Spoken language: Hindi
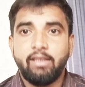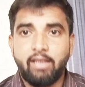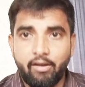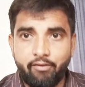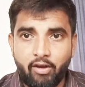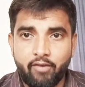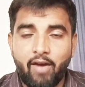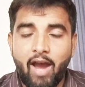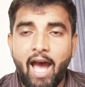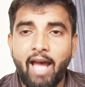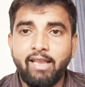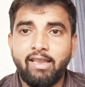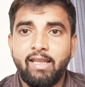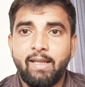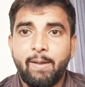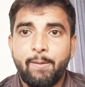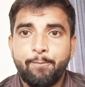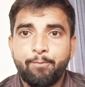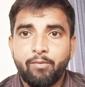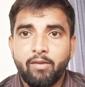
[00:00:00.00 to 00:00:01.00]
ये विवाद
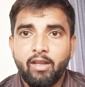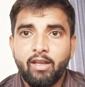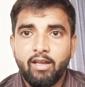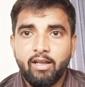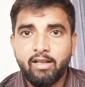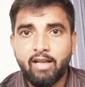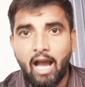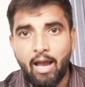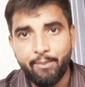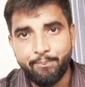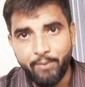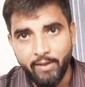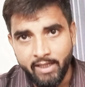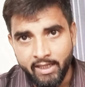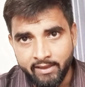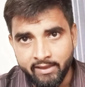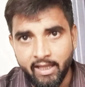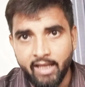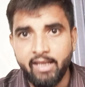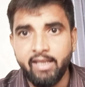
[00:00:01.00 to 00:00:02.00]
काफ़ी
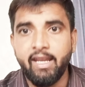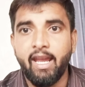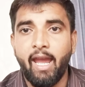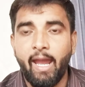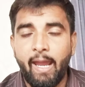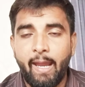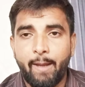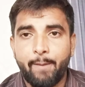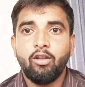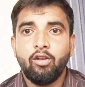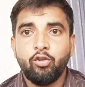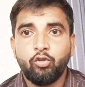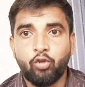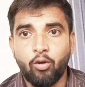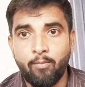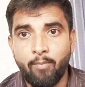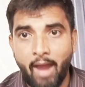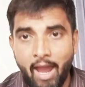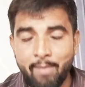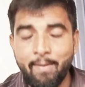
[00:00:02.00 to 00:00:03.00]
निंदनीय है
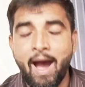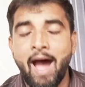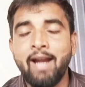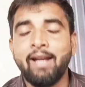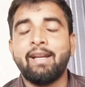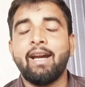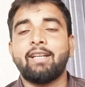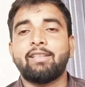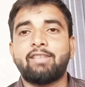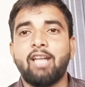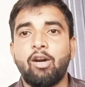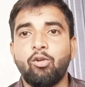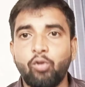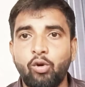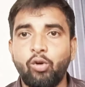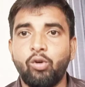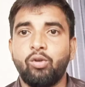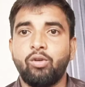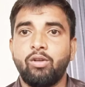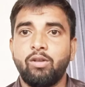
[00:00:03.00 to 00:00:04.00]
तो मैं मांग करता
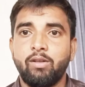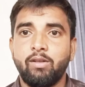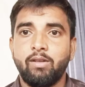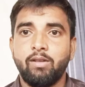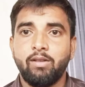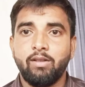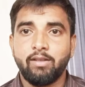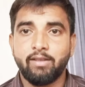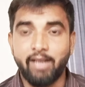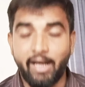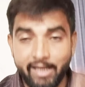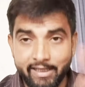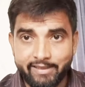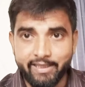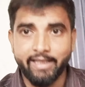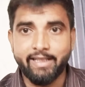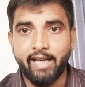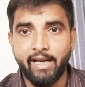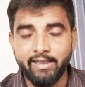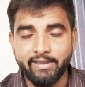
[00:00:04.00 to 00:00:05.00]
हूँ कड़ी
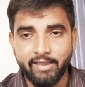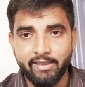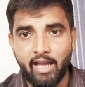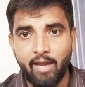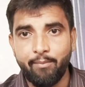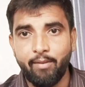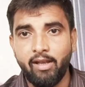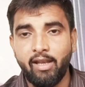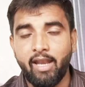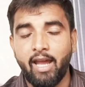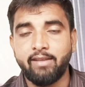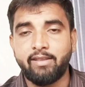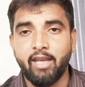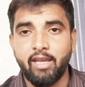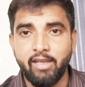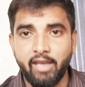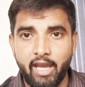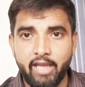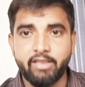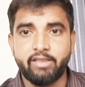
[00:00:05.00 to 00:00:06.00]
से कड़ी सज़ा मिलना
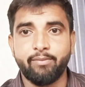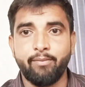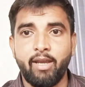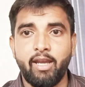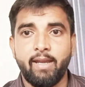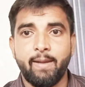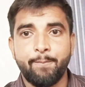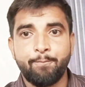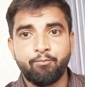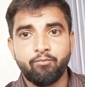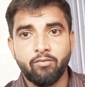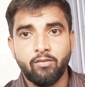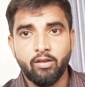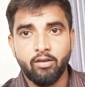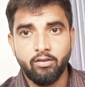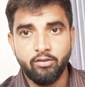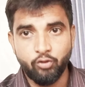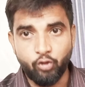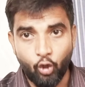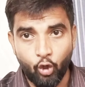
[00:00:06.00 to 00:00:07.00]
चाहिए इसमें
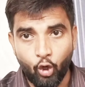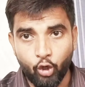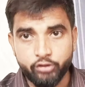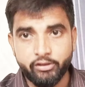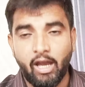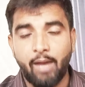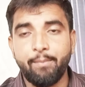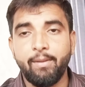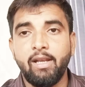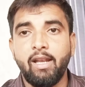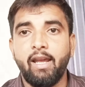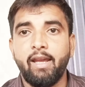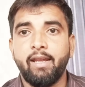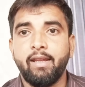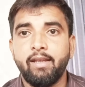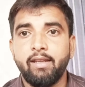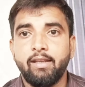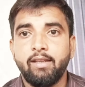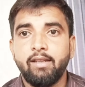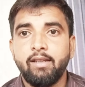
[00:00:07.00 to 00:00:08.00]
जो लोग शामिल
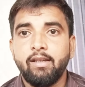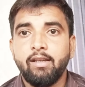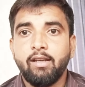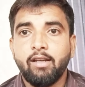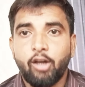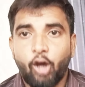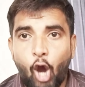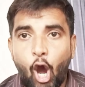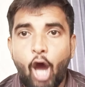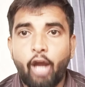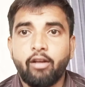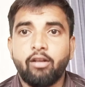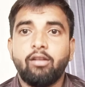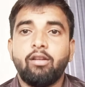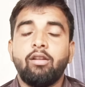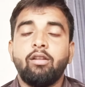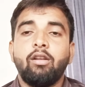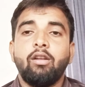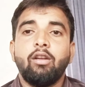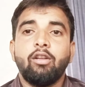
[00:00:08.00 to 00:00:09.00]
हैं और
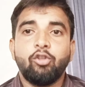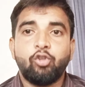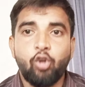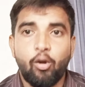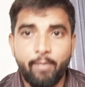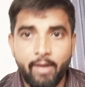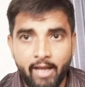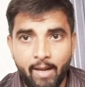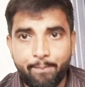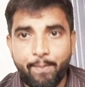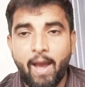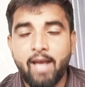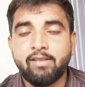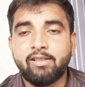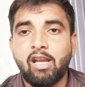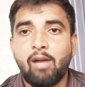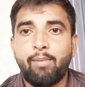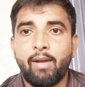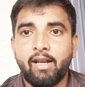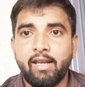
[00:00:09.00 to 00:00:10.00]
जो मेरे
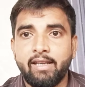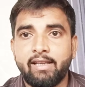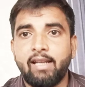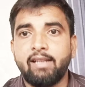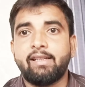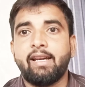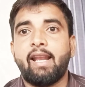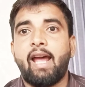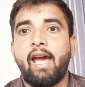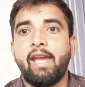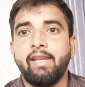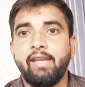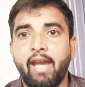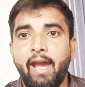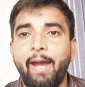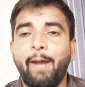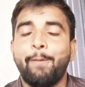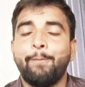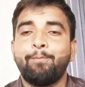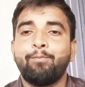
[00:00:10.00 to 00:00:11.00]
पास खबर निकल कर आई
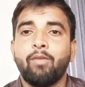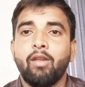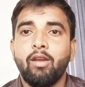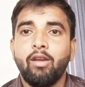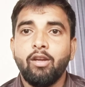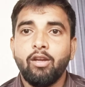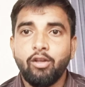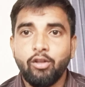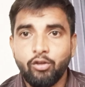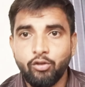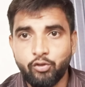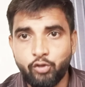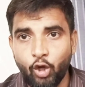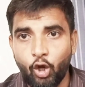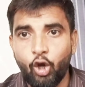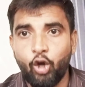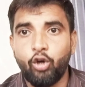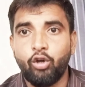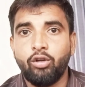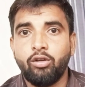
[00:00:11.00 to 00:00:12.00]
है
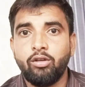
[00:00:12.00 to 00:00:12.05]
जो